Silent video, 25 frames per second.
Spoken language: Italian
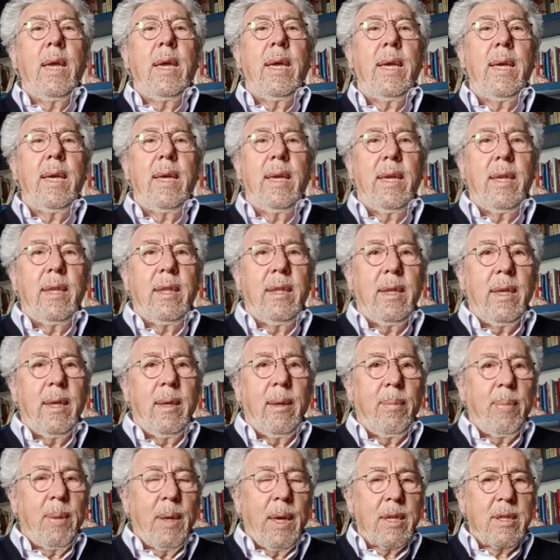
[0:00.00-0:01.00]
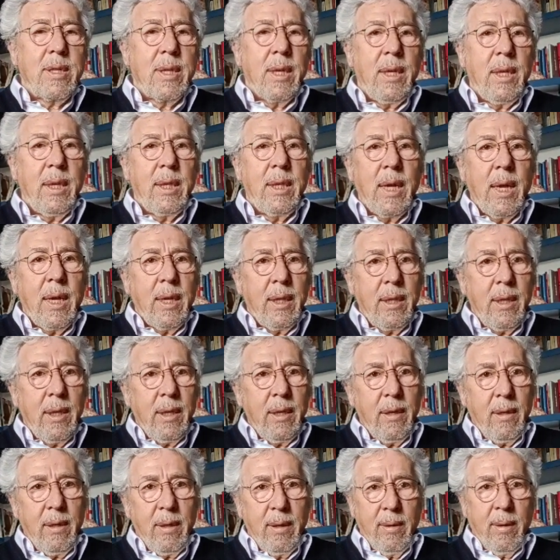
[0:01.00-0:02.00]
eh, di, per la sanità
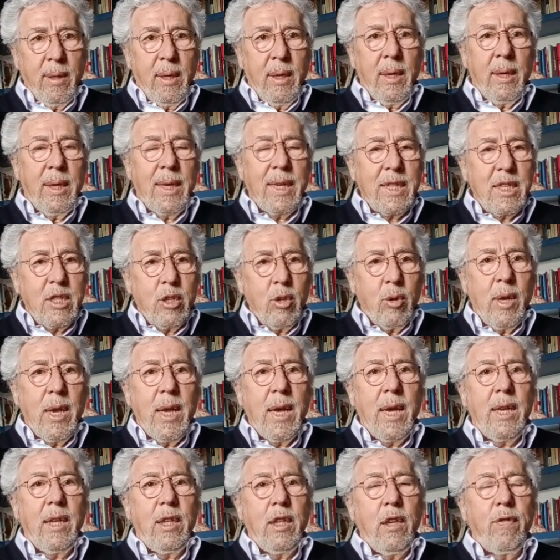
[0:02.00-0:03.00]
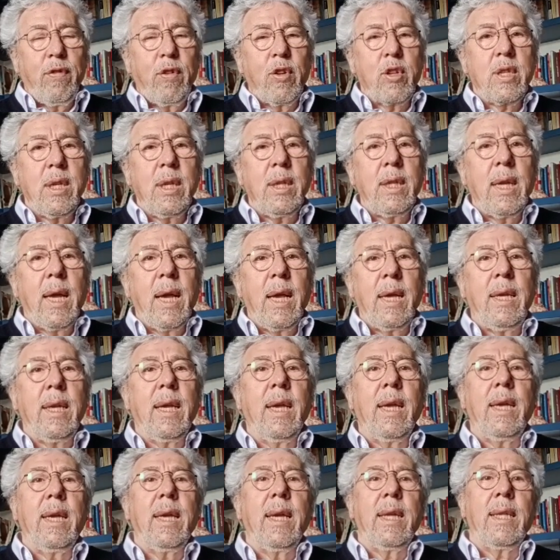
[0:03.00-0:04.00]
di, nazionale di Forza
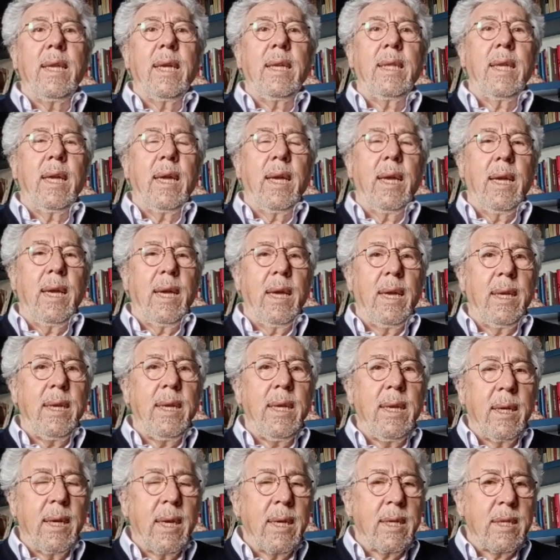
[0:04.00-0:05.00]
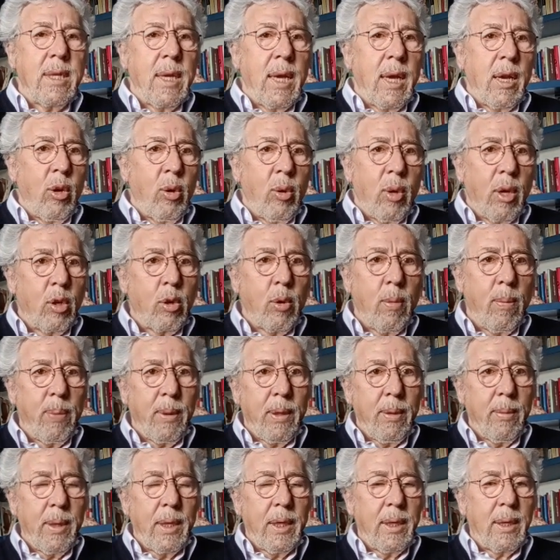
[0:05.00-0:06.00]
Italia, è andata a ringraziarlo e a
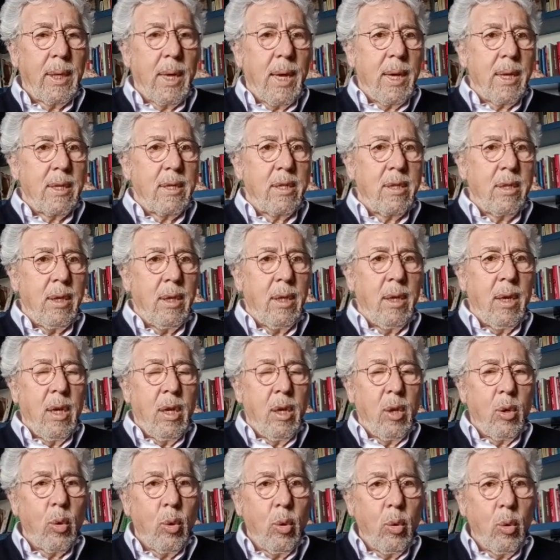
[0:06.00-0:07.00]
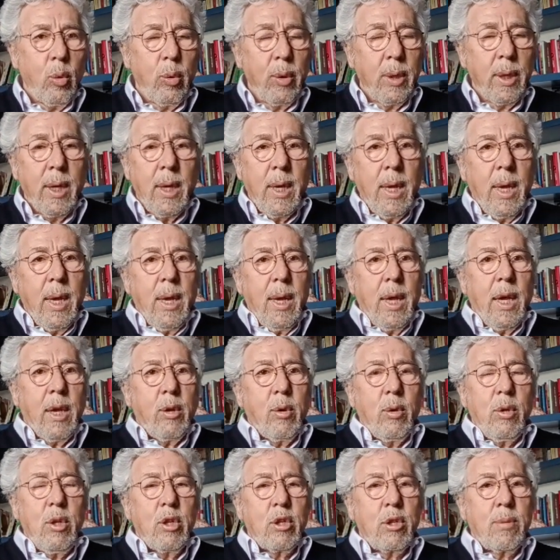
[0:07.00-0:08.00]
complimentarsi con lui.
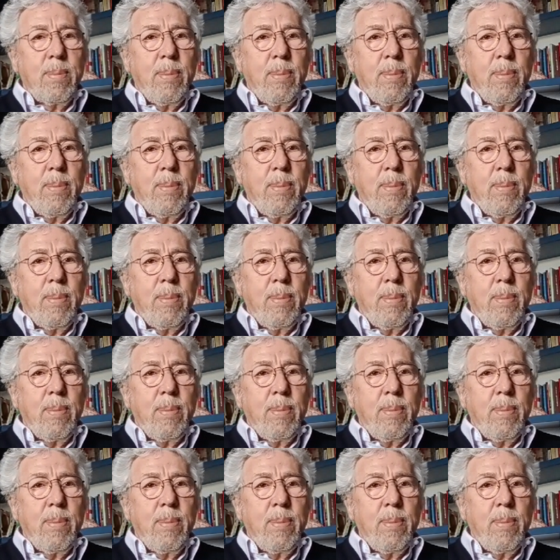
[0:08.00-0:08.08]
Ecco, io